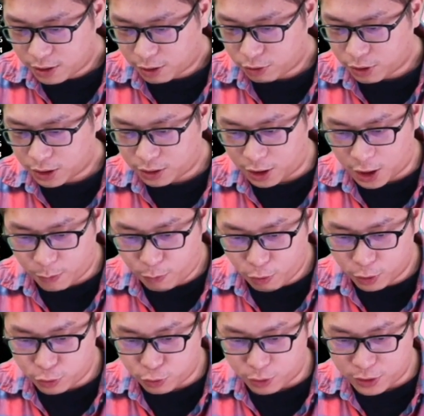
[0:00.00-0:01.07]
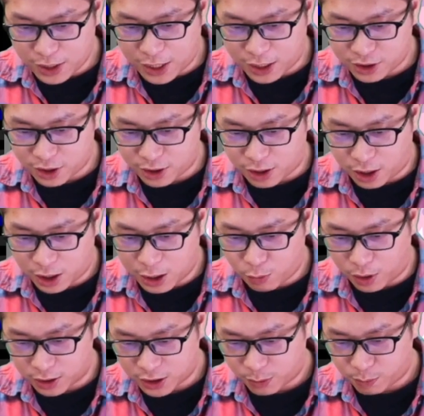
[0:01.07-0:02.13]
他说跌破均价线，然后后来
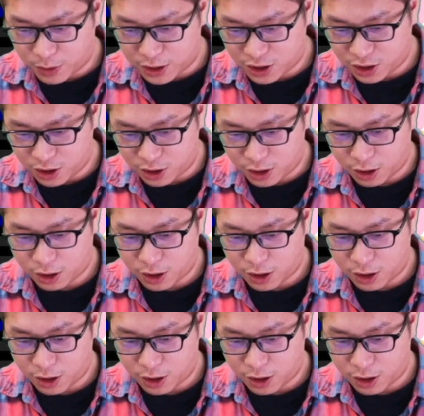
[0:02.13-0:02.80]
往上被洗掉，